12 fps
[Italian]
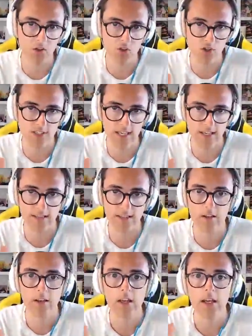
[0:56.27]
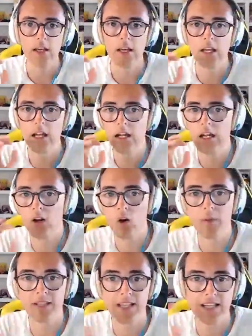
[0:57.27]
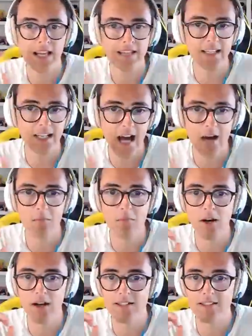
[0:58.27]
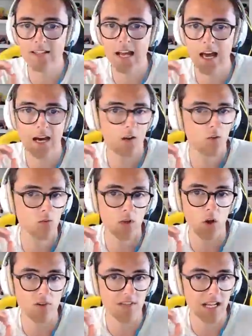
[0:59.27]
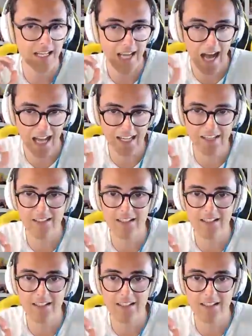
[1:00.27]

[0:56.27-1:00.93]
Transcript: il 17. Il, la roba dei nightclub sarà una cosa legale,